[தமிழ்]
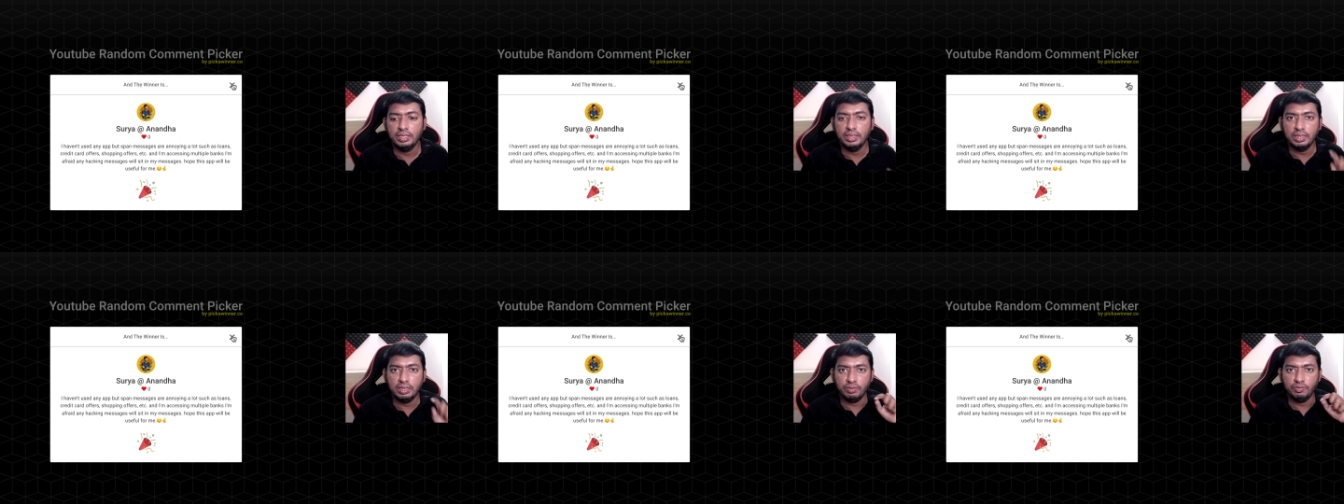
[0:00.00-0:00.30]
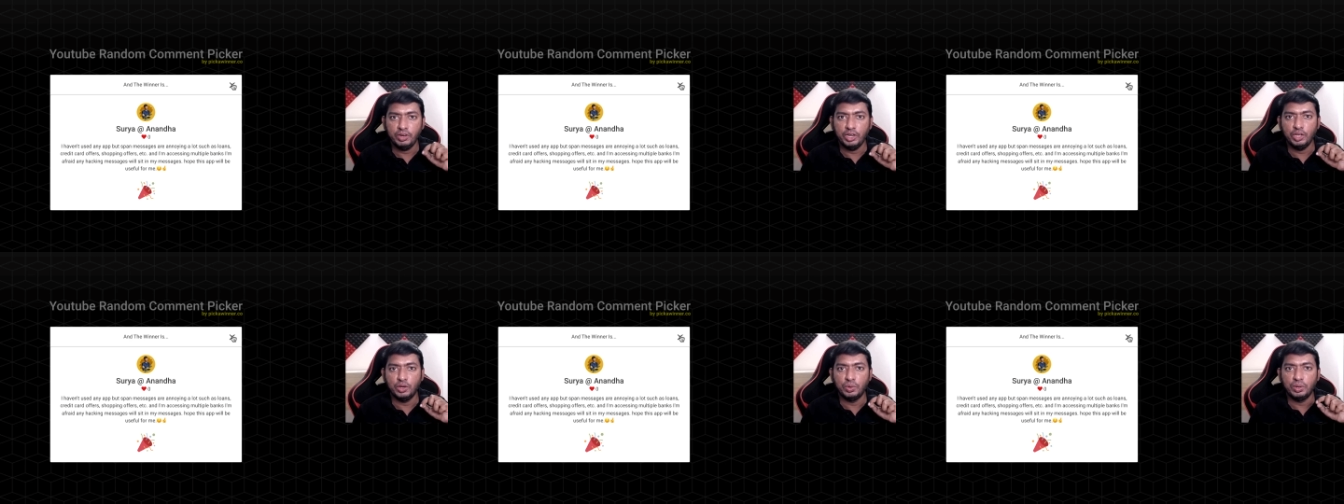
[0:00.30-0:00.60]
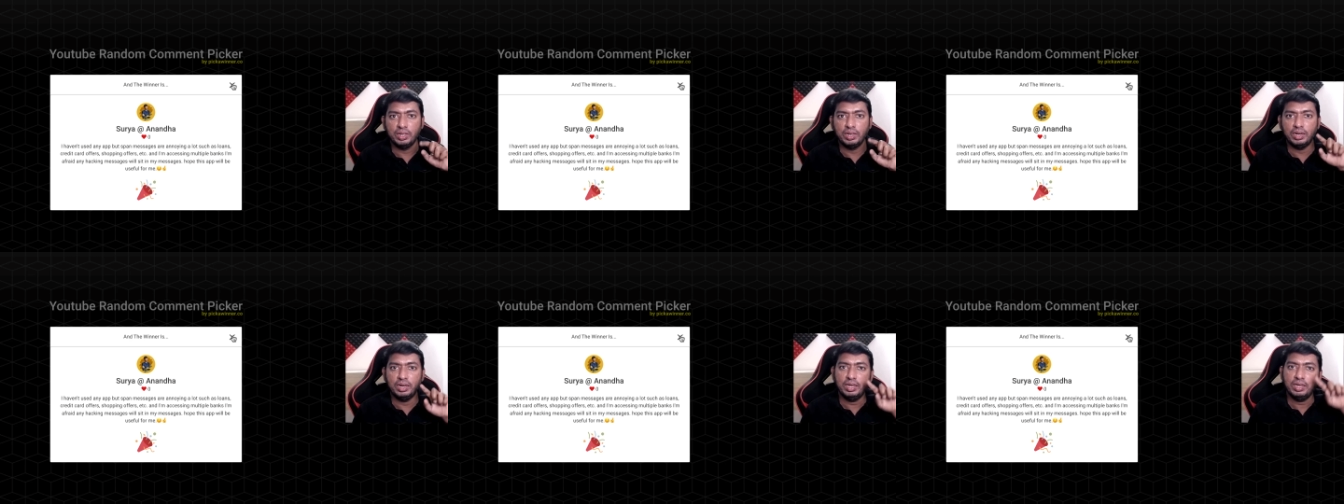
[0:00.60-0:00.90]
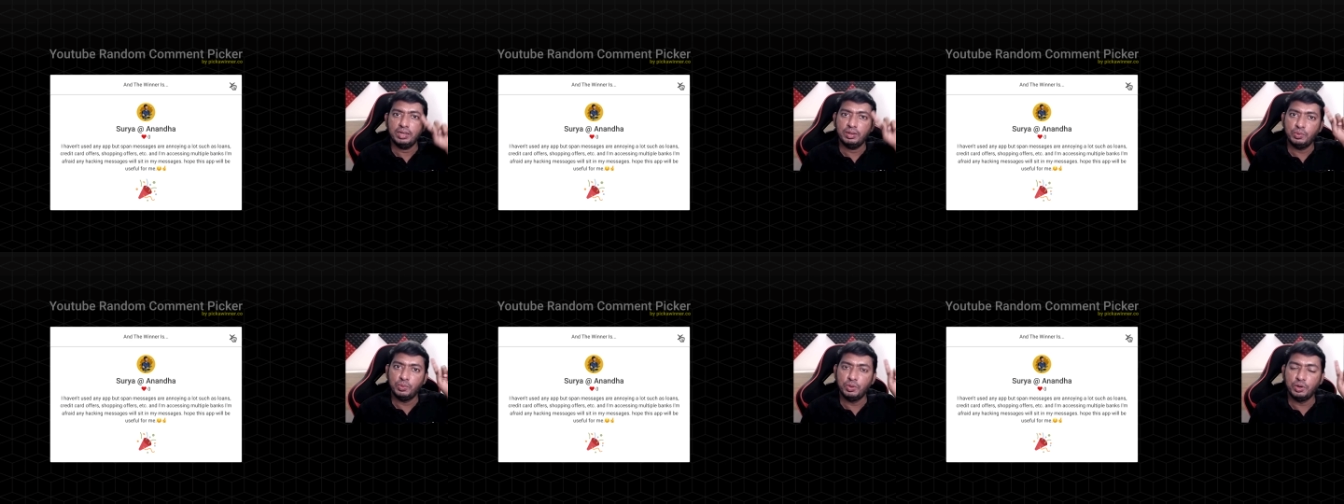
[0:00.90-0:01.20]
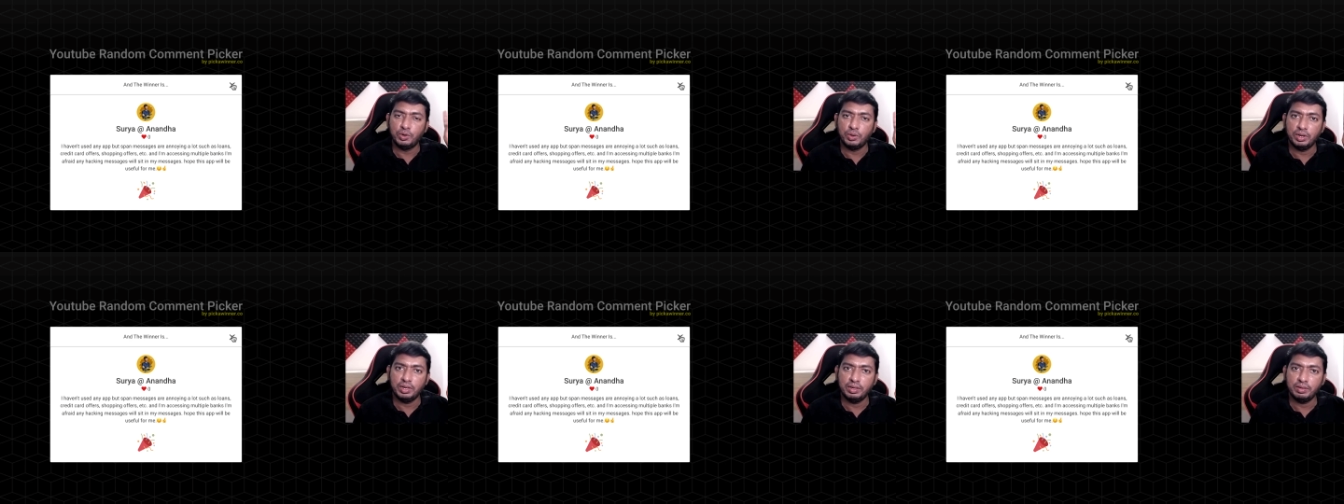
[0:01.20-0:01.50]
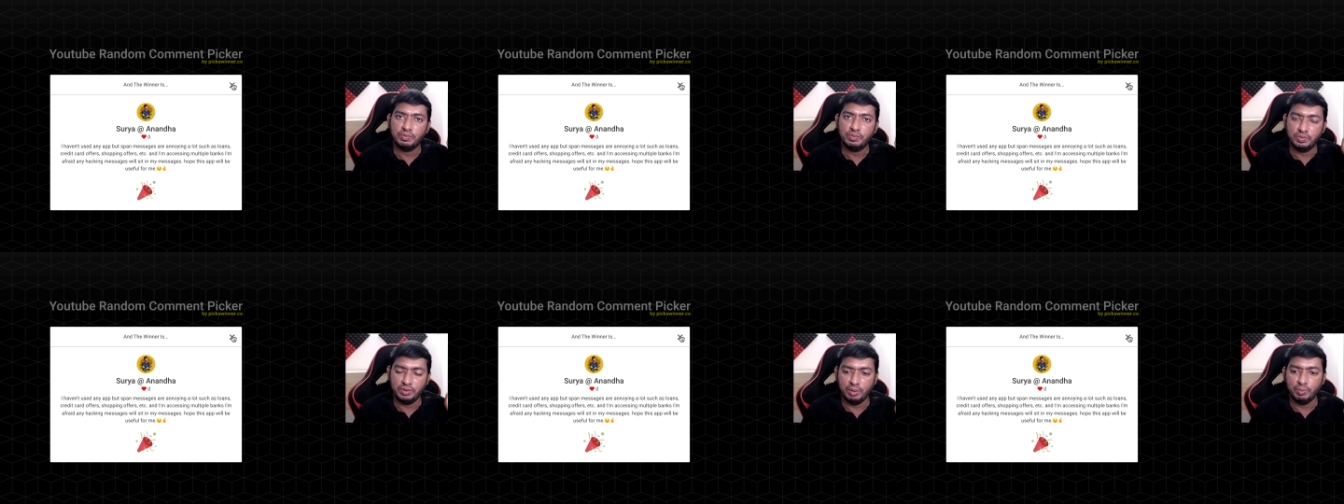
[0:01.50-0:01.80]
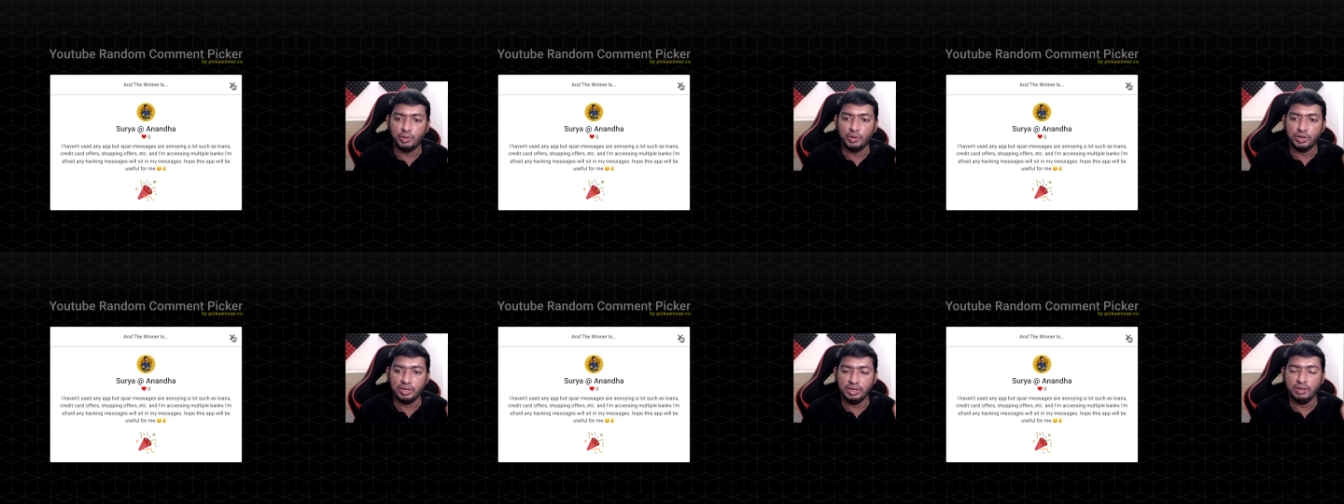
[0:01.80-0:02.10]
இந்த வீடியோவில் இல்லை உங்களோட
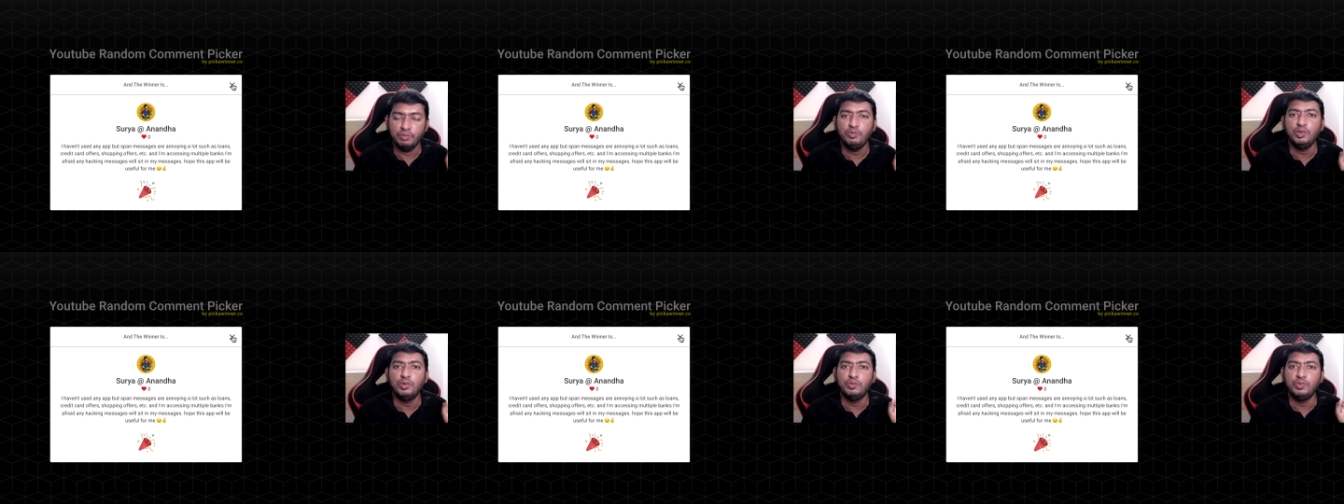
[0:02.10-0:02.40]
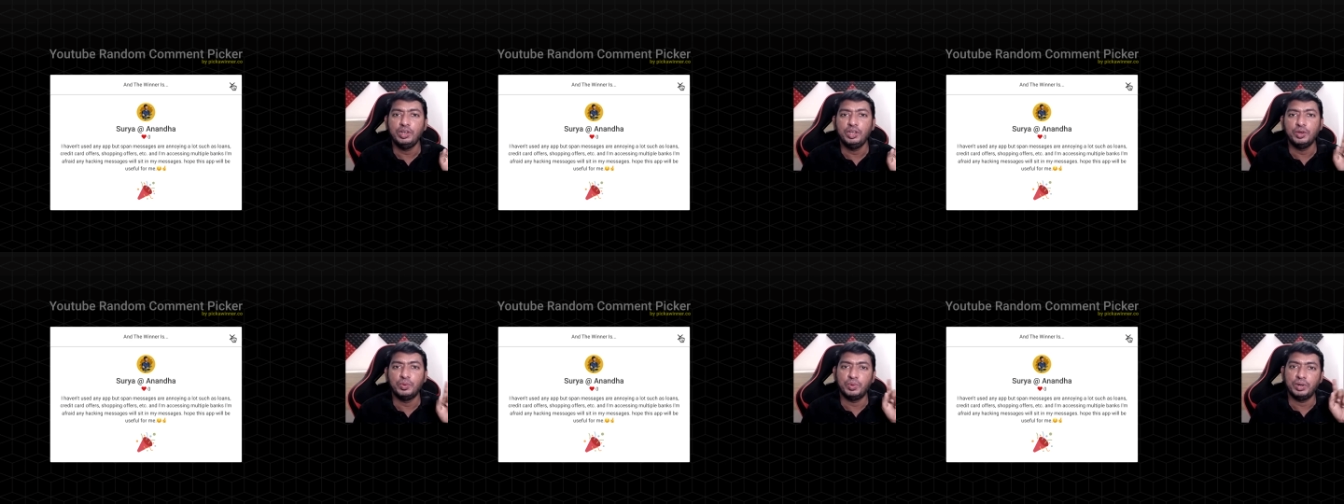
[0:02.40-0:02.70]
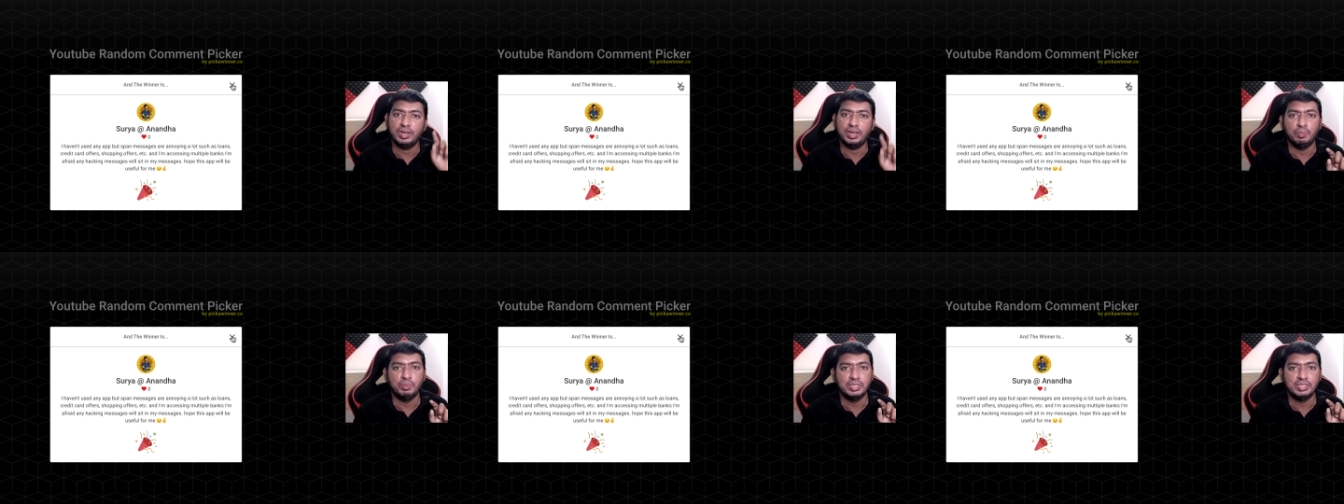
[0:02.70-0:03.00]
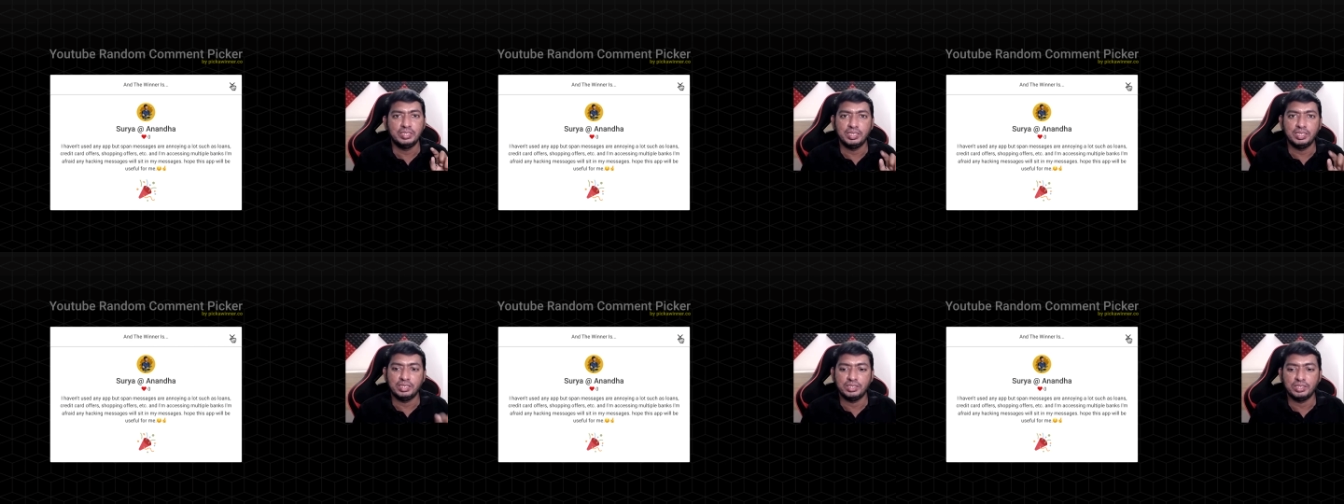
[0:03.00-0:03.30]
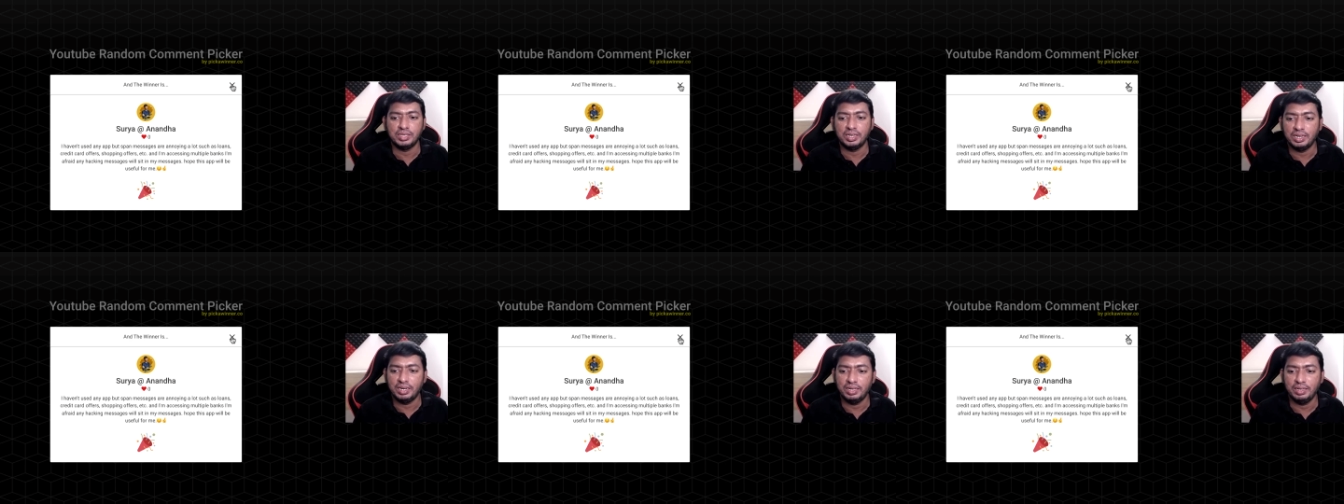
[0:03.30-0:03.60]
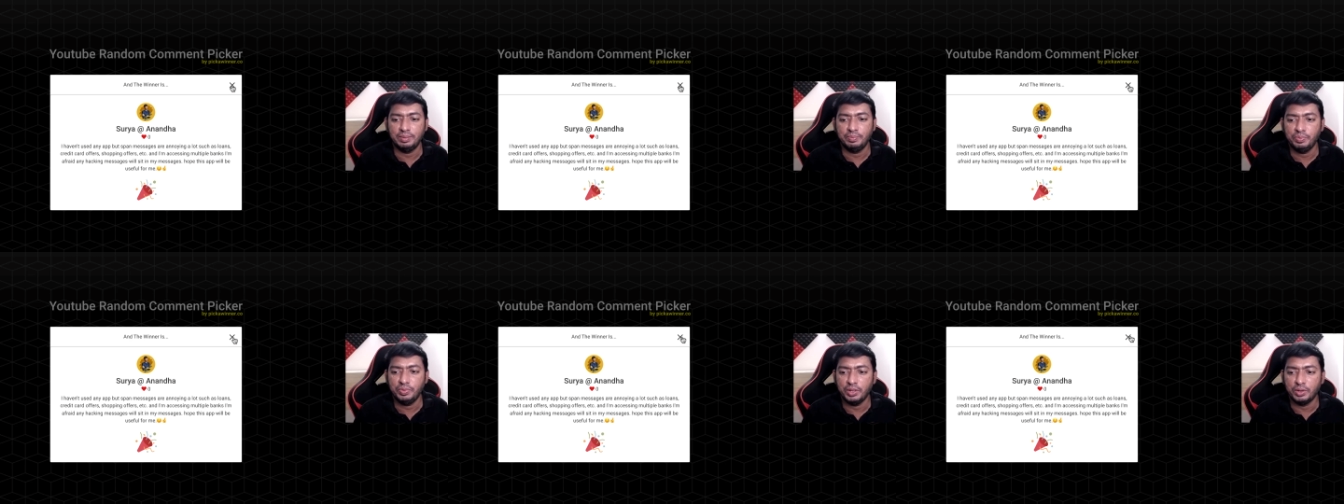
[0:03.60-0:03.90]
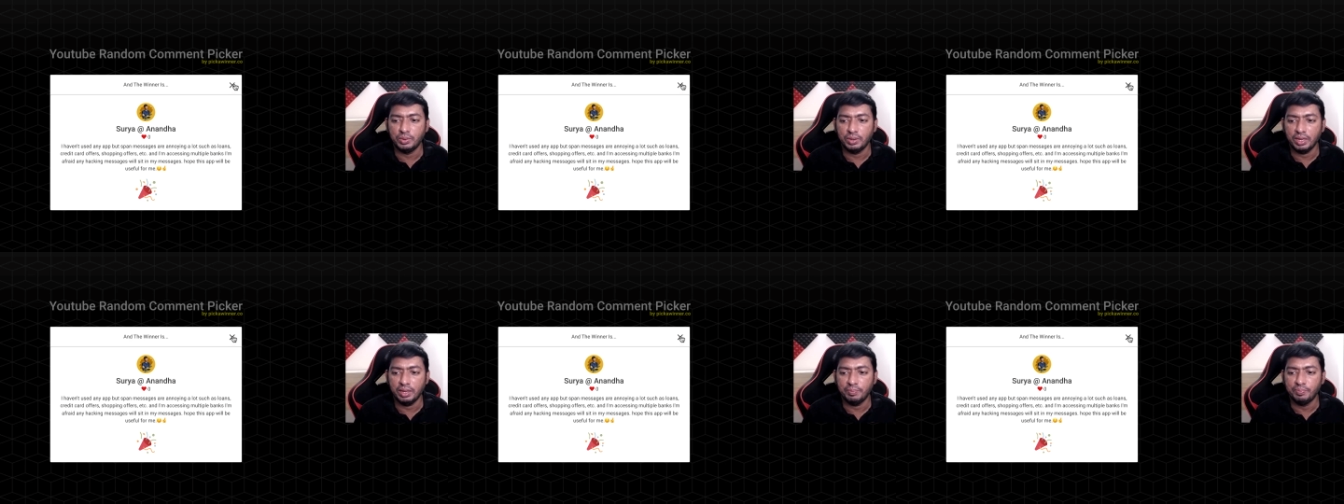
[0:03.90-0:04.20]
நம்மளோட ரிவ்யூ வீடியோவோட கமெண்ட் செக்ஷனில்
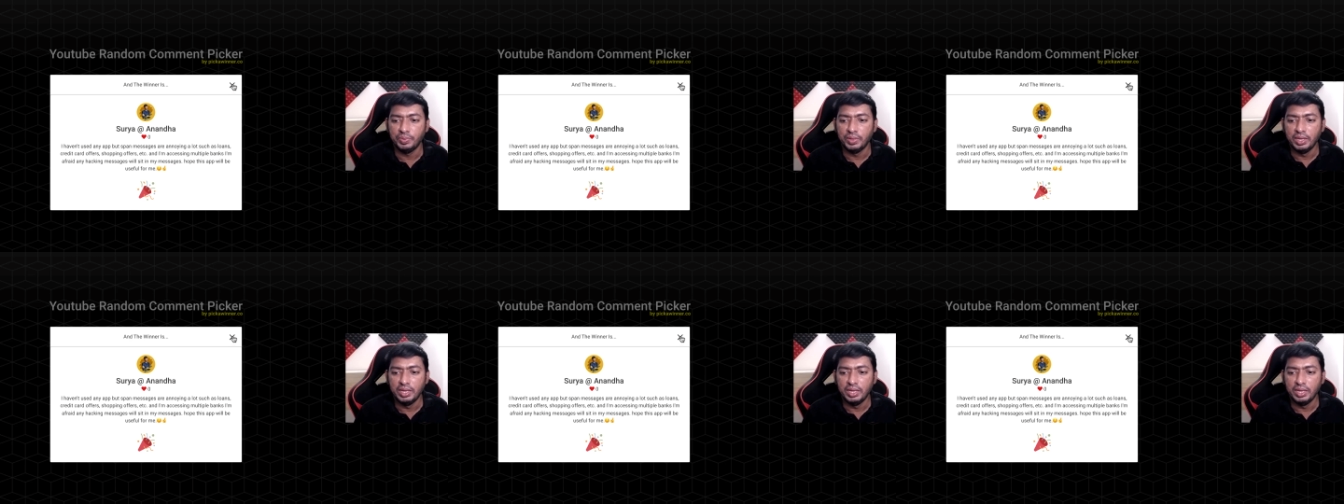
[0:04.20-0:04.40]
ஓகே